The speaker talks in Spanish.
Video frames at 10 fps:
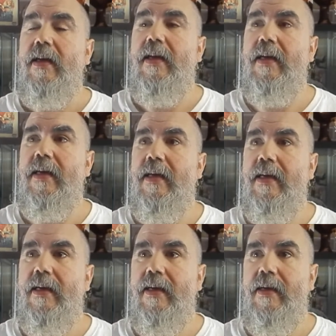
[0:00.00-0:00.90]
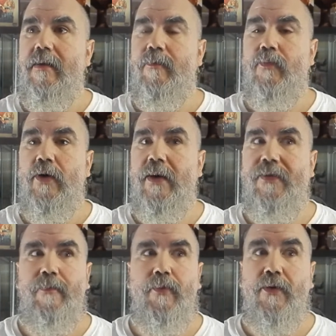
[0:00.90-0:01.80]
eh,
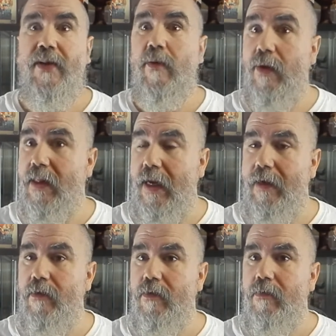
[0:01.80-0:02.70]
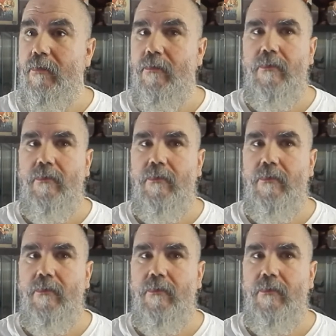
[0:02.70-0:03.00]
pues por 50 euros.